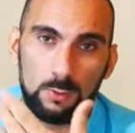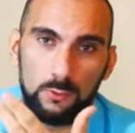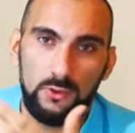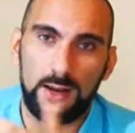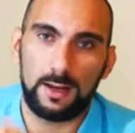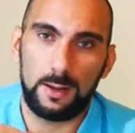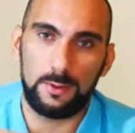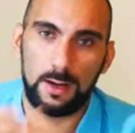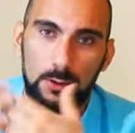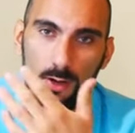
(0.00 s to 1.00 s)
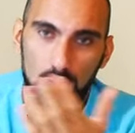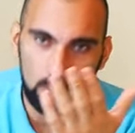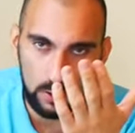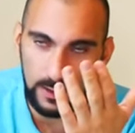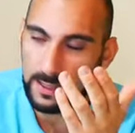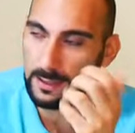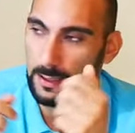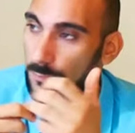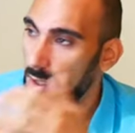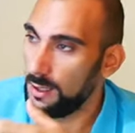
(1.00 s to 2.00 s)
truffarti aprirà una
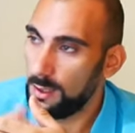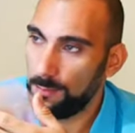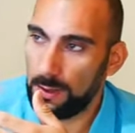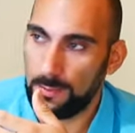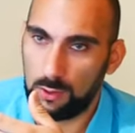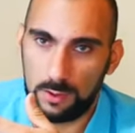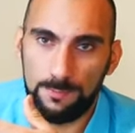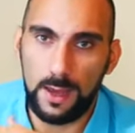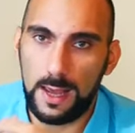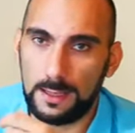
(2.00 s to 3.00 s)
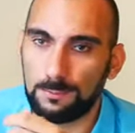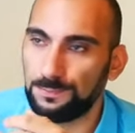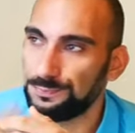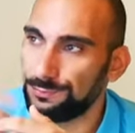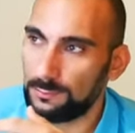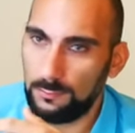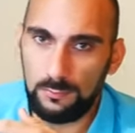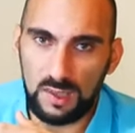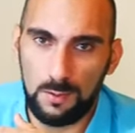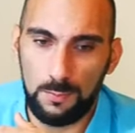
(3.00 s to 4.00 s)
controversia, prima su eBay,
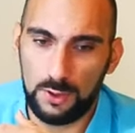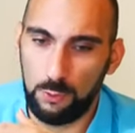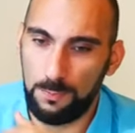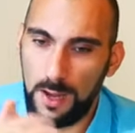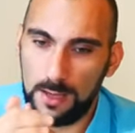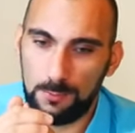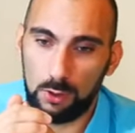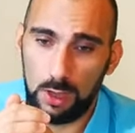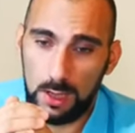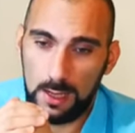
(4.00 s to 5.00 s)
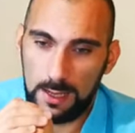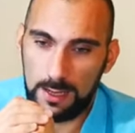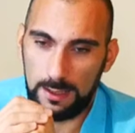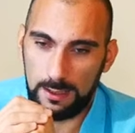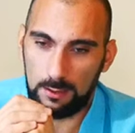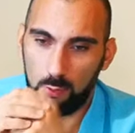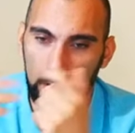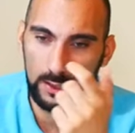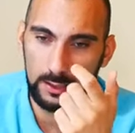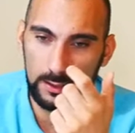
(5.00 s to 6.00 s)
poi su PayPal, eh,
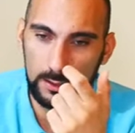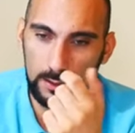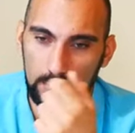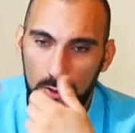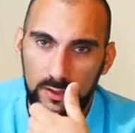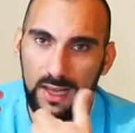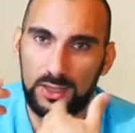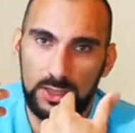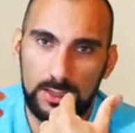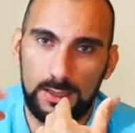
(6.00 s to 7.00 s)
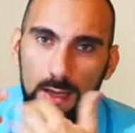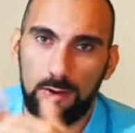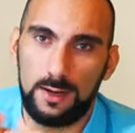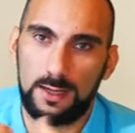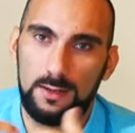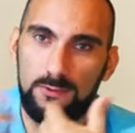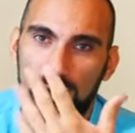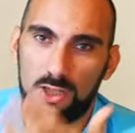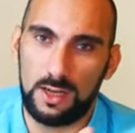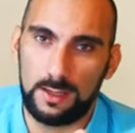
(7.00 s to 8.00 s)
quindi dovrai gestire, dovrai
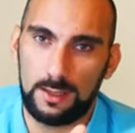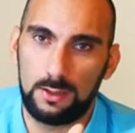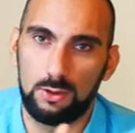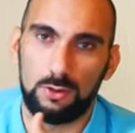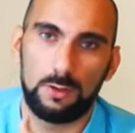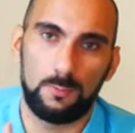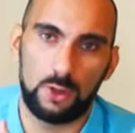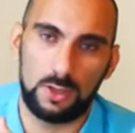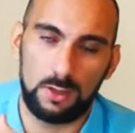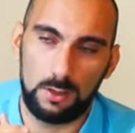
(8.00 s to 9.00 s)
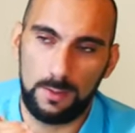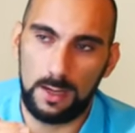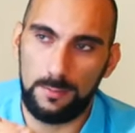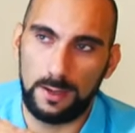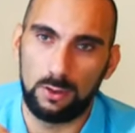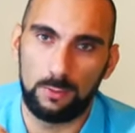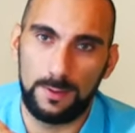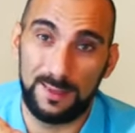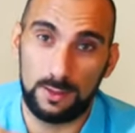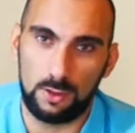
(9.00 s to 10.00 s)
interfacciarti con il processo di pagamento
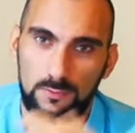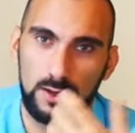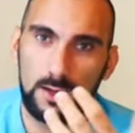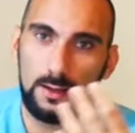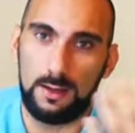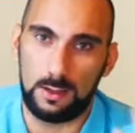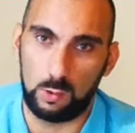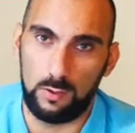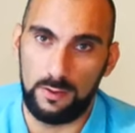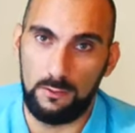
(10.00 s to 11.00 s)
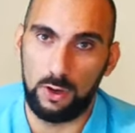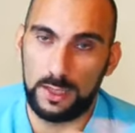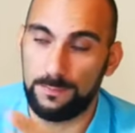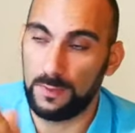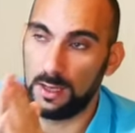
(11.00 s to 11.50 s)
per risolverla a tuo favore,